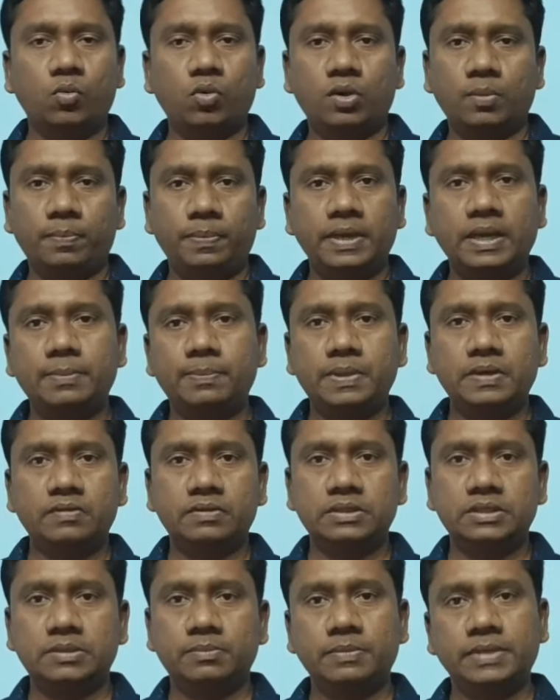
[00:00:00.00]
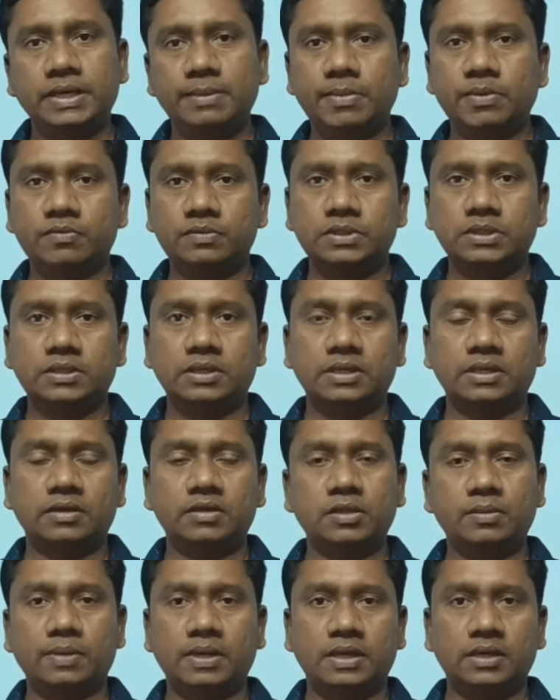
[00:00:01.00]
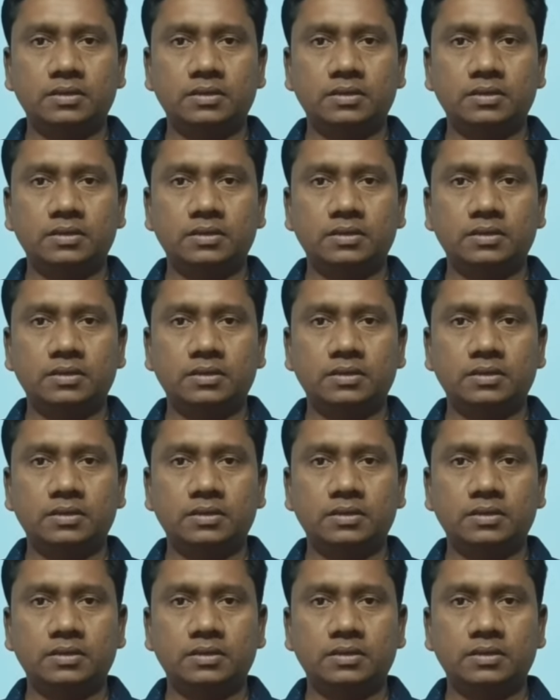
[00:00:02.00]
ஒரு பேப்பர் வந்து மினிமம் வந்து அது